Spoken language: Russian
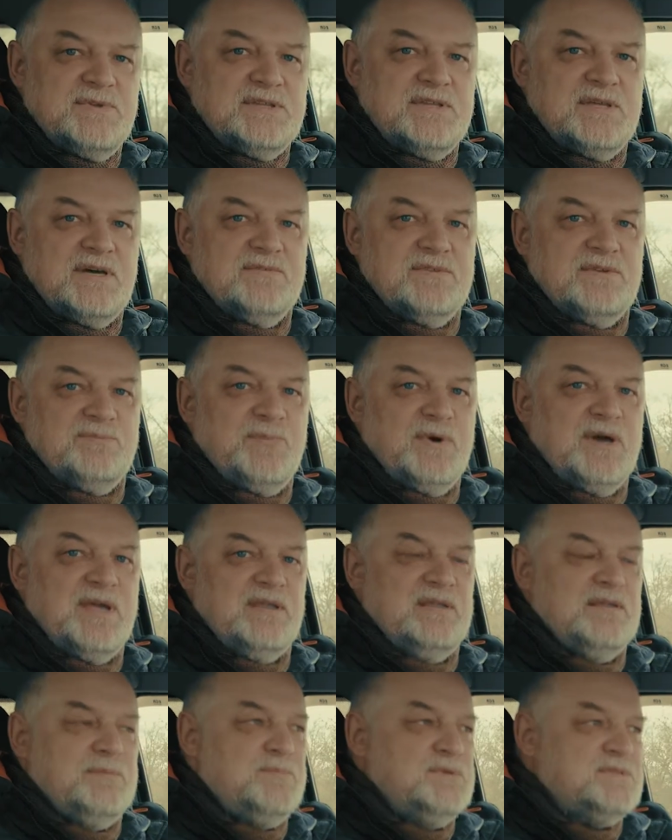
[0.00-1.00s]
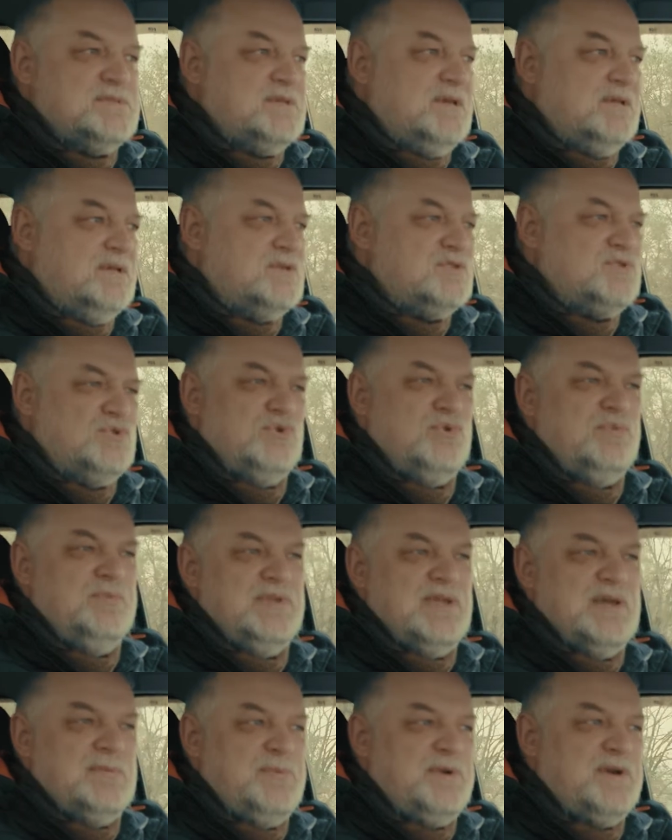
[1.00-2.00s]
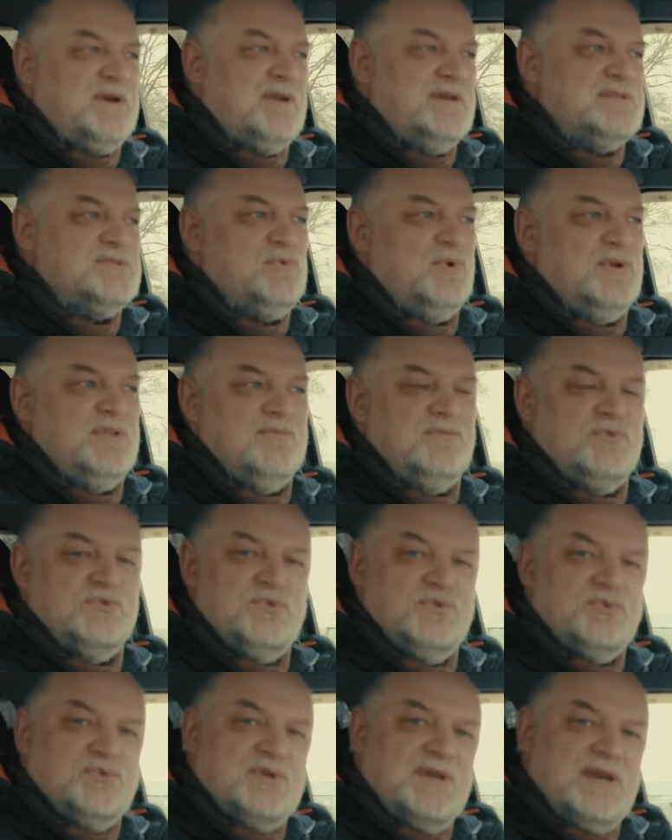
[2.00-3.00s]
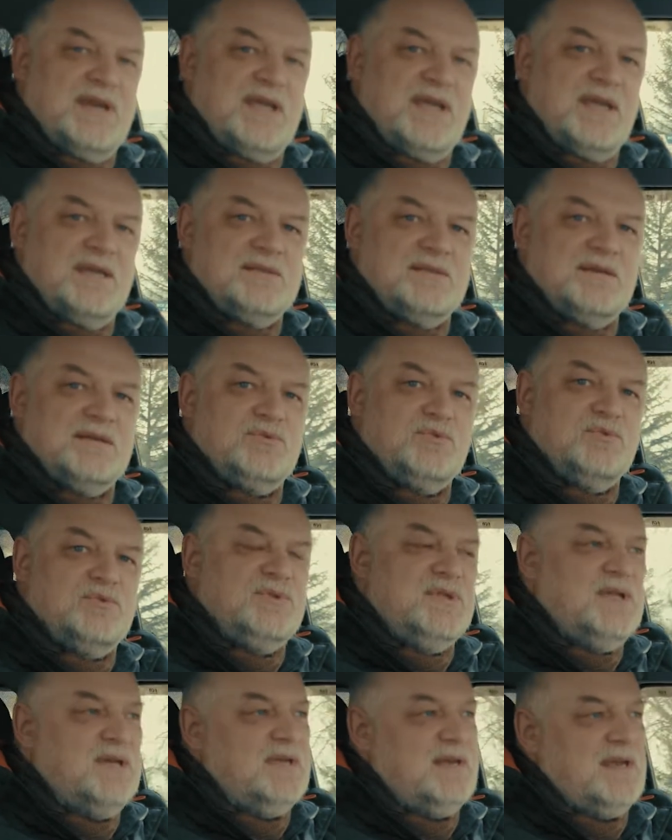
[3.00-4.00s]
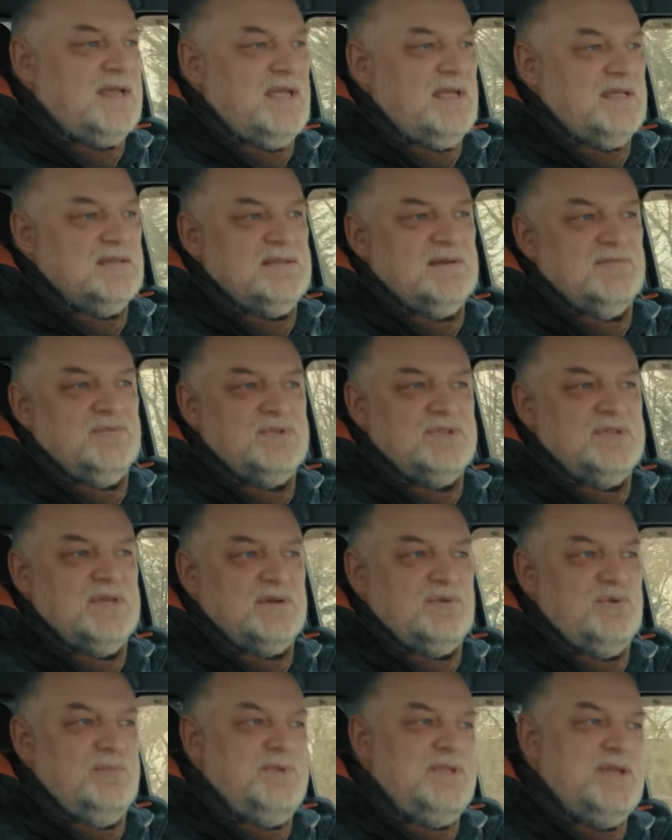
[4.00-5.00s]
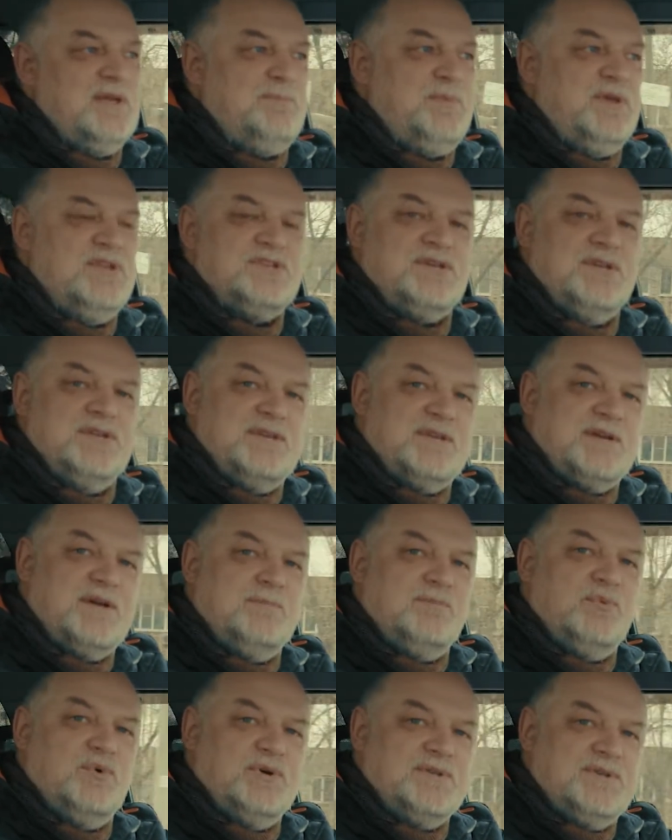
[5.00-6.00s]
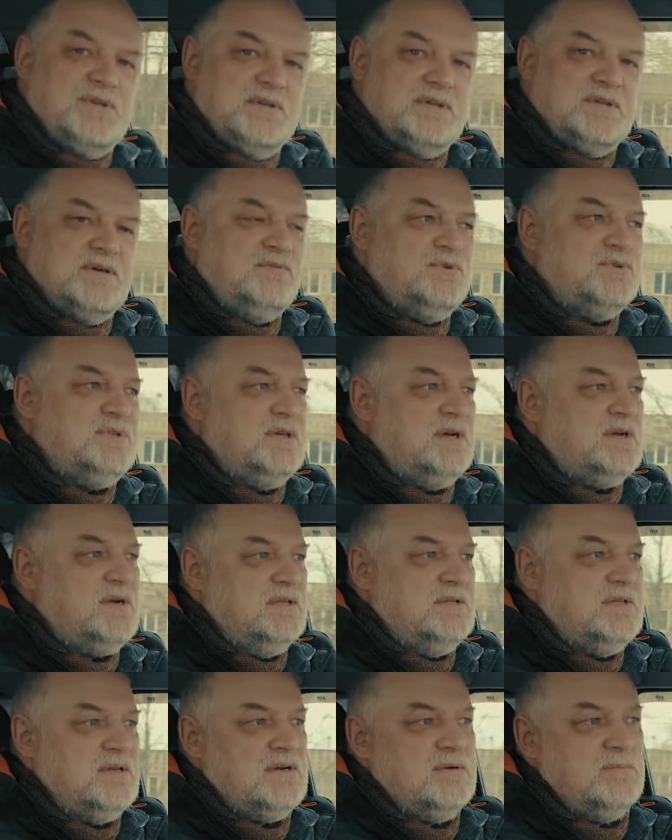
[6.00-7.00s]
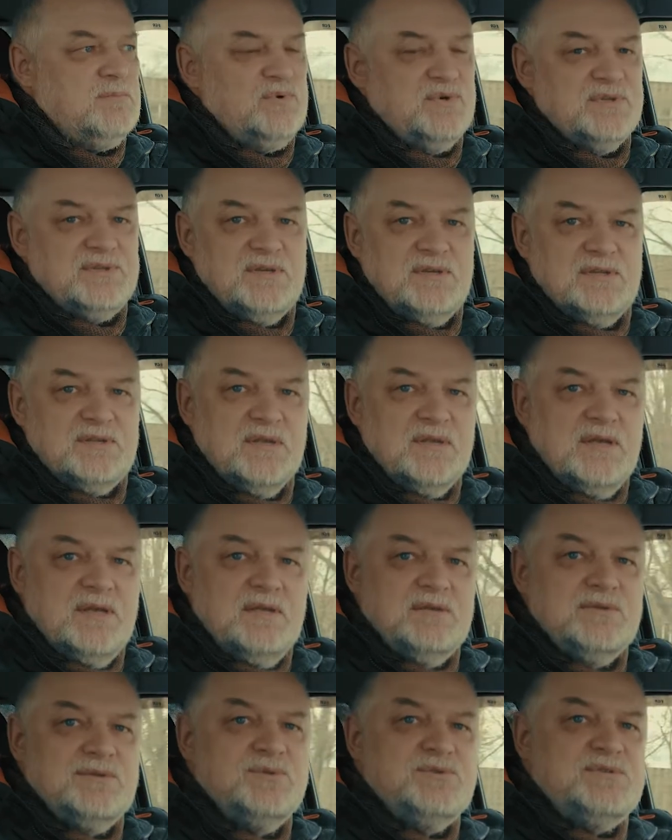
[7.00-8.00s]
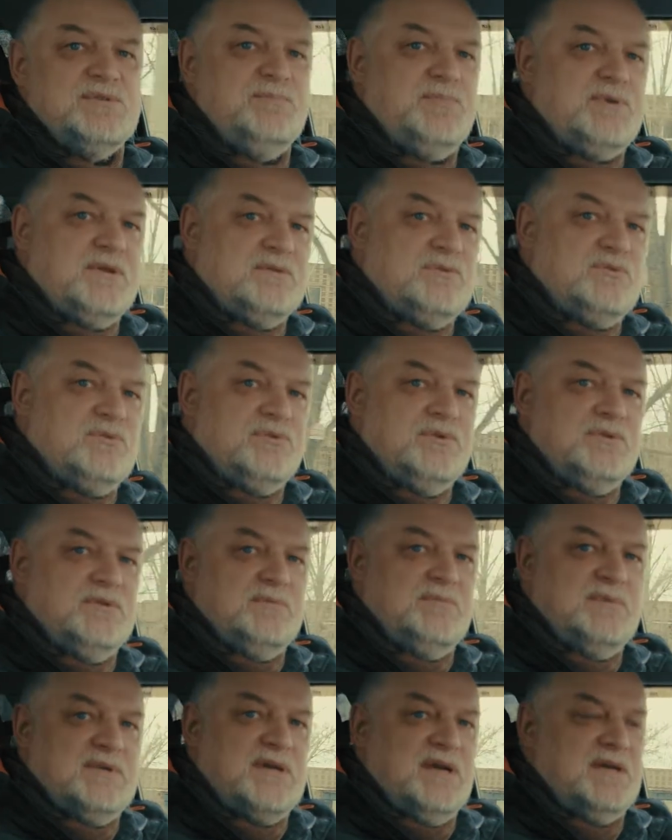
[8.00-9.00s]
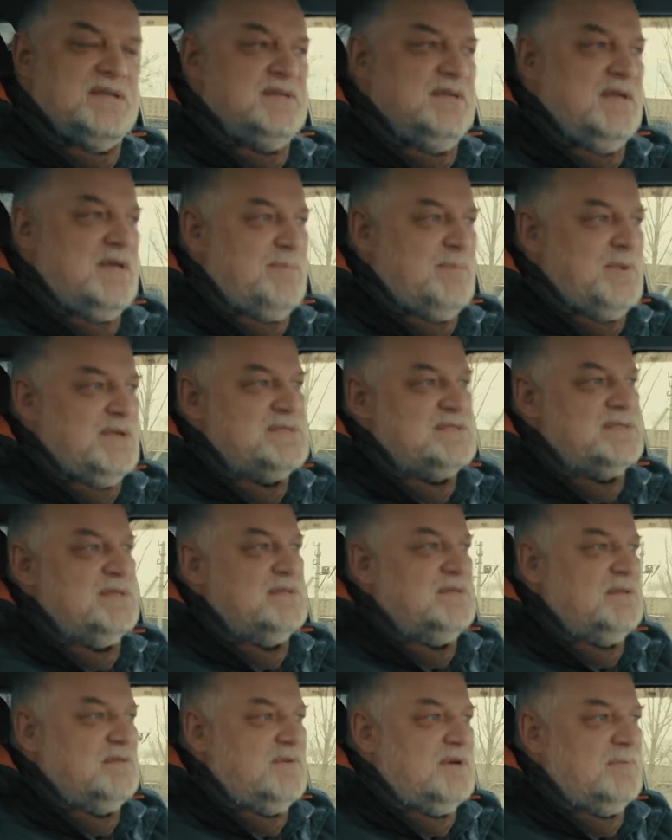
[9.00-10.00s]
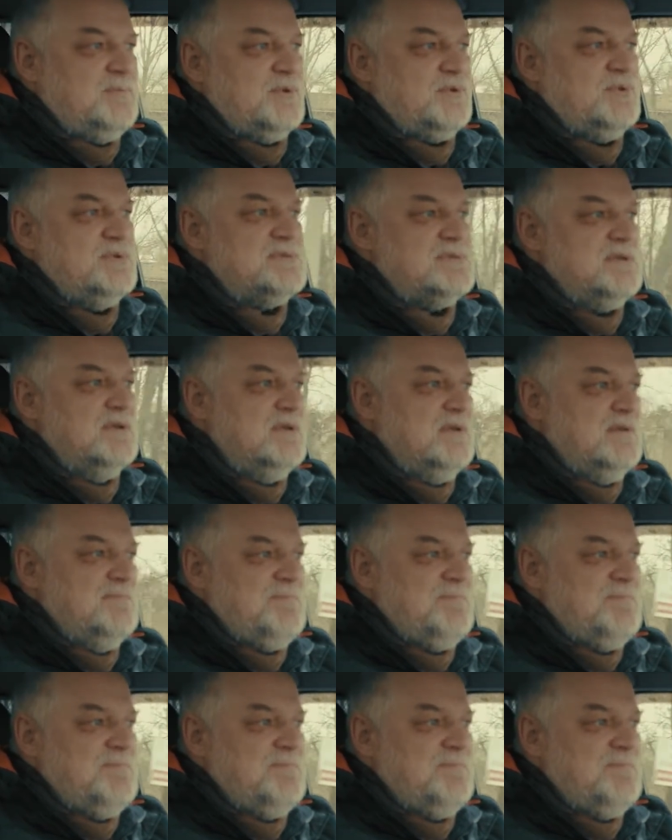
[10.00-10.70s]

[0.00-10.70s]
недавно парень написал, а что у меня при разгоне вот тут греет, а тут не греет, а вот так у меня печка не работает, а вот так она работает, тут температура не набирает, я опять задал вопрос,